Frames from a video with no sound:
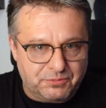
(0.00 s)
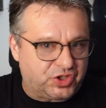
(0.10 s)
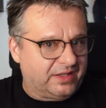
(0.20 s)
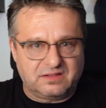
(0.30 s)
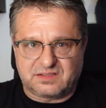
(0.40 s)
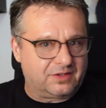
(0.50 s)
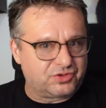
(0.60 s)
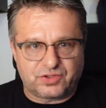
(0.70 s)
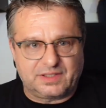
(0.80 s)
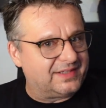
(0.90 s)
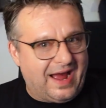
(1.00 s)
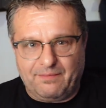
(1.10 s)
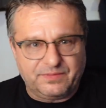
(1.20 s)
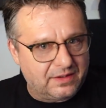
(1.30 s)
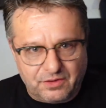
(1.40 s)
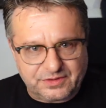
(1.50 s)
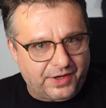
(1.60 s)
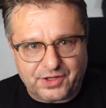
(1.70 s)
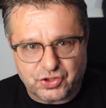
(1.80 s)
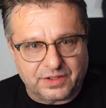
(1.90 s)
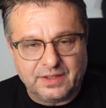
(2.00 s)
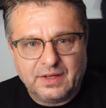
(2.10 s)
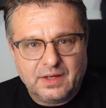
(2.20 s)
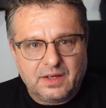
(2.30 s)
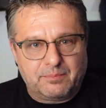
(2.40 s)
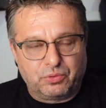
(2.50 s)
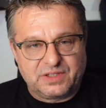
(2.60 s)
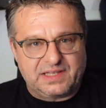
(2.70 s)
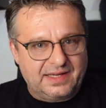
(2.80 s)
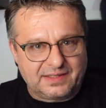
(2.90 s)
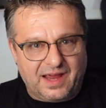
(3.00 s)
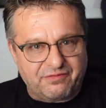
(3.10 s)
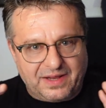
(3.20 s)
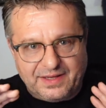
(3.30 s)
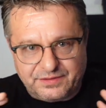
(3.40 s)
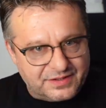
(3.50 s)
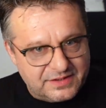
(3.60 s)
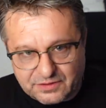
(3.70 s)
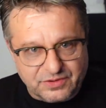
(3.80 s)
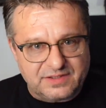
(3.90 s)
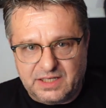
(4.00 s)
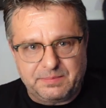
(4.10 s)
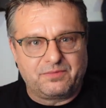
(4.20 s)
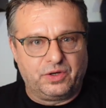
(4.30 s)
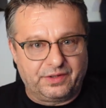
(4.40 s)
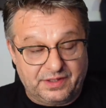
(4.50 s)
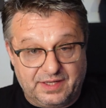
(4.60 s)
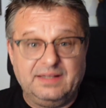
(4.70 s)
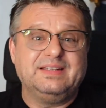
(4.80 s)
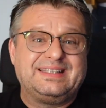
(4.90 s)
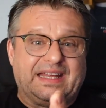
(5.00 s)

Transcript: Am Steppen sagt schon seit Jahren, die österreichische Bundesliga, die AFL interessiert uns nicht, wir wollen da nicht hin.